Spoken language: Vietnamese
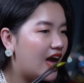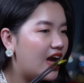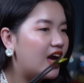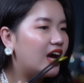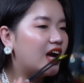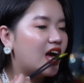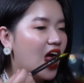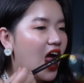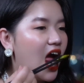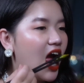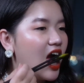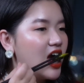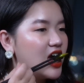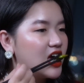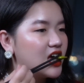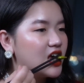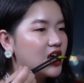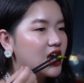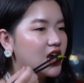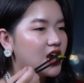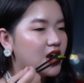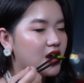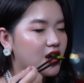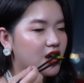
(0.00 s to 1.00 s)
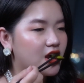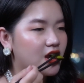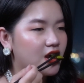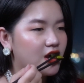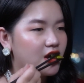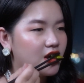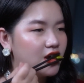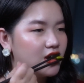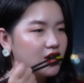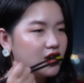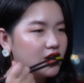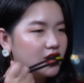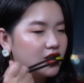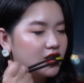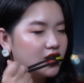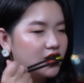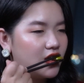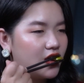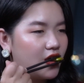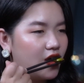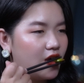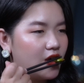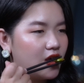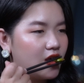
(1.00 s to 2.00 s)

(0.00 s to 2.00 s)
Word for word: ừ, cái vị rất là hay luôn quý vị à